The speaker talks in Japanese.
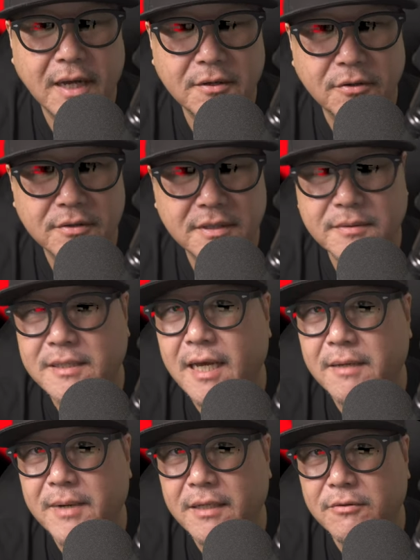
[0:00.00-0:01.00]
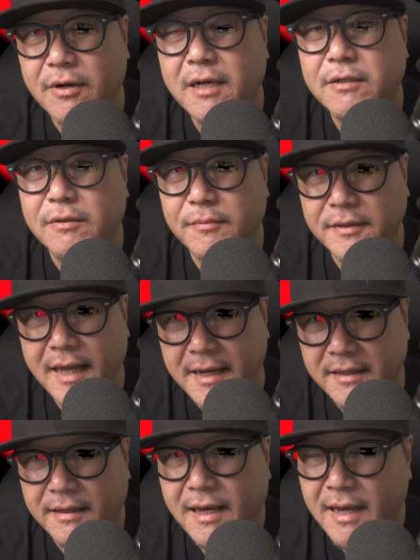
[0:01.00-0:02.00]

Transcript: のサイバートラックもない